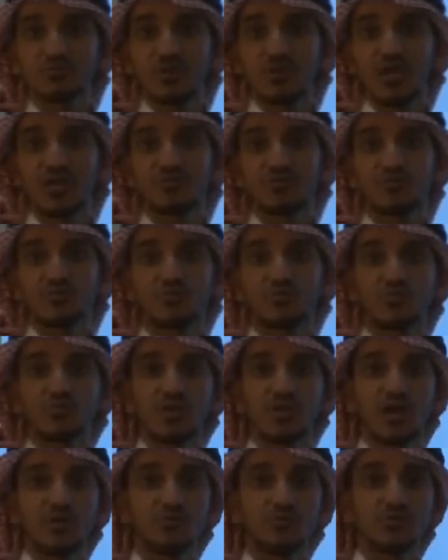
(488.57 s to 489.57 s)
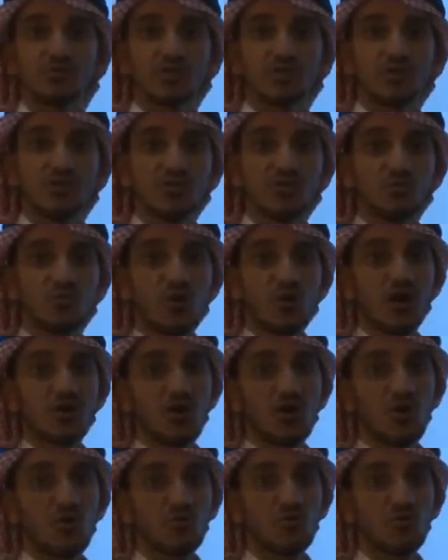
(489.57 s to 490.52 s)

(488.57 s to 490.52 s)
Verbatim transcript: بحيث انه لابد العنوان او